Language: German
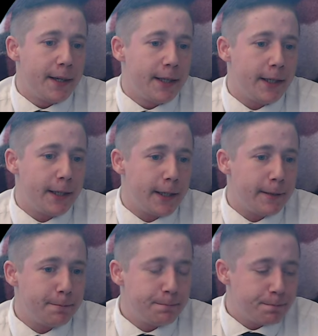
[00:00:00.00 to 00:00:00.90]

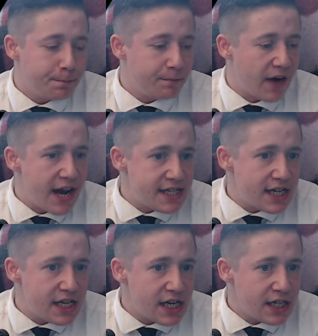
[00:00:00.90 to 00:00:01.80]
Ähm, weiß
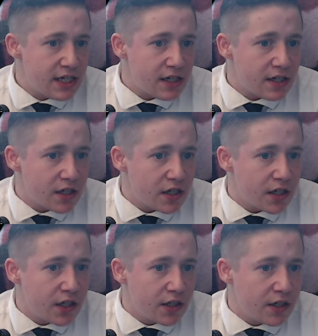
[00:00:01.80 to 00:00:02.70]
ich nicht,
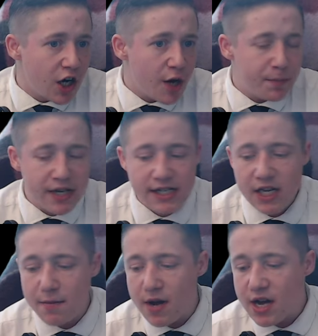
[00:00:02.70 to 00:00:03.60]
ob das
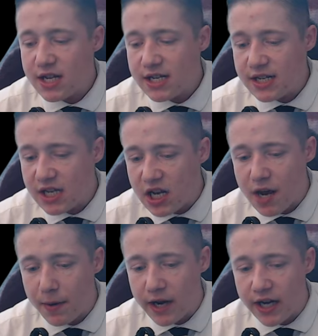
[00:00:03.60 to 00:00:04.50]
immer Sinn
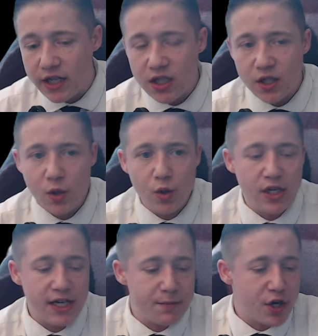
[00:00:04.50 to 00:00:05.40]
erbringt. Und
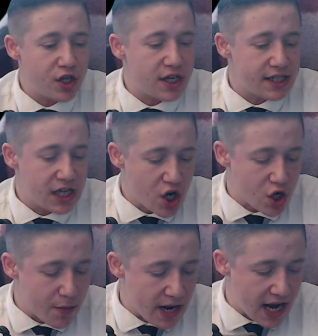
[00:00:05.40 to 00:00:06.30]
ich möchte jetzt hier auch
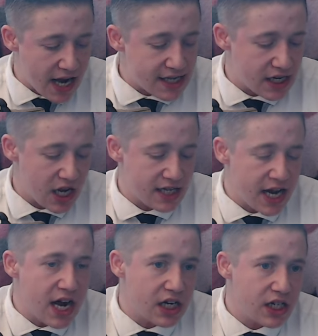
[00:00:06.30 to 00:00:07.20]
nochmal ganz klar
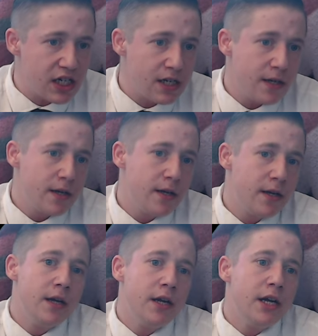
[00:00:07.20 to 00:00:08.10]
sagen,
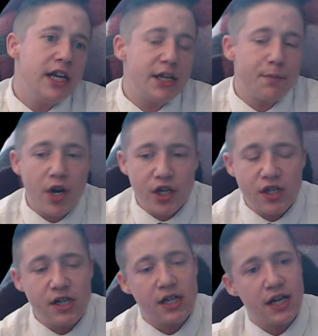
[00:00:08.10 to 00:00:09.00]
ich
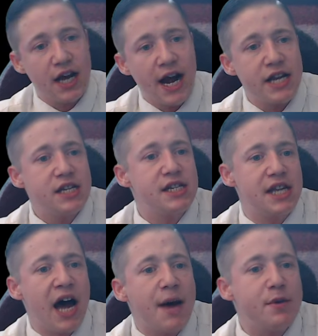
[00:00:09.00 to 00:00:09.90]
möchte keine
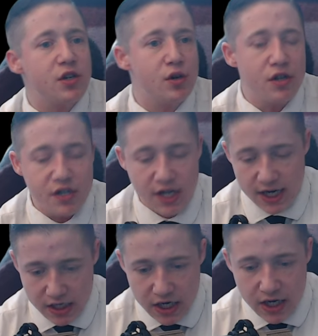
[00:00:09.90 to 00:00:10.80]

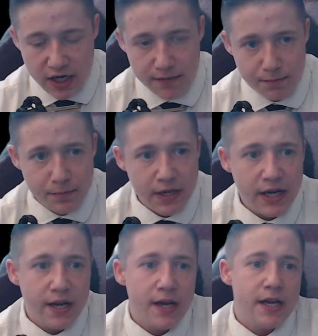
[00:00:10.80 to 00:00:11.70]
Damenkontakte haben,
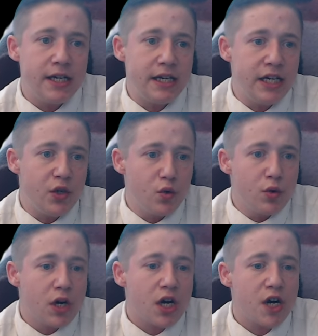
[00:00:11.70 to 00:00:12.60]
die
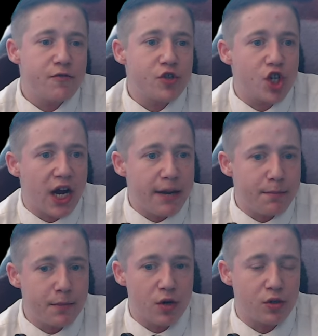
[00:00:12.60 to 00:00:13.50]
nur auf
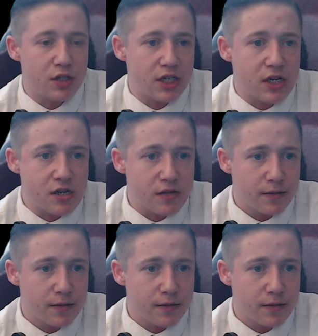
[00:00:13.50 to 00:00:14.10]
Schreiben aus sind.